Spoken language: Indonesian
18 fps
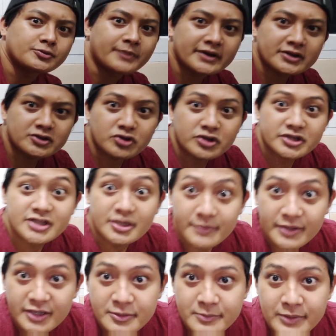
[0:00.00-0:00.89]
cupang
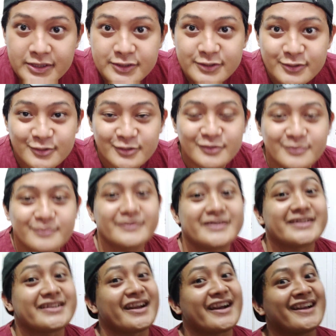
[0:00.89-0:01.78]
Indonesia makin maju
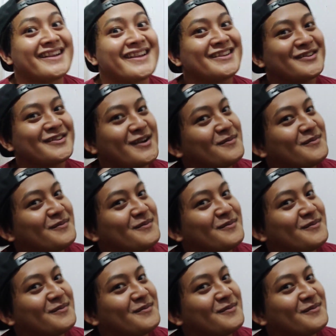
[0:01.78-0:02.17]
bisa kalian